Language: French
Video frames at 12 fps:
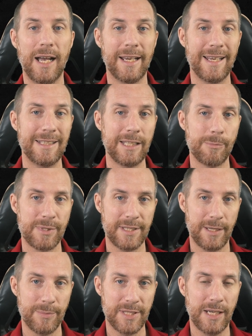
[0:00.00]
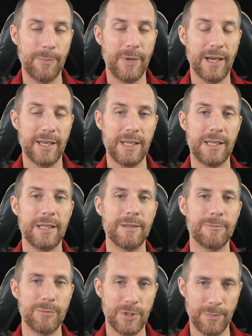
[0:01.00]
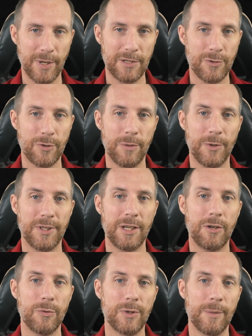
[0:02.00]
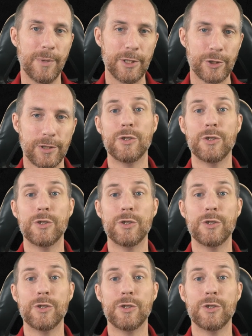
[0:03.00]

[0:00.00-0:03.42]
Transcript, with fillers: à quel timestamp ça apparaît, j'épingle son commentaire en haut de la page.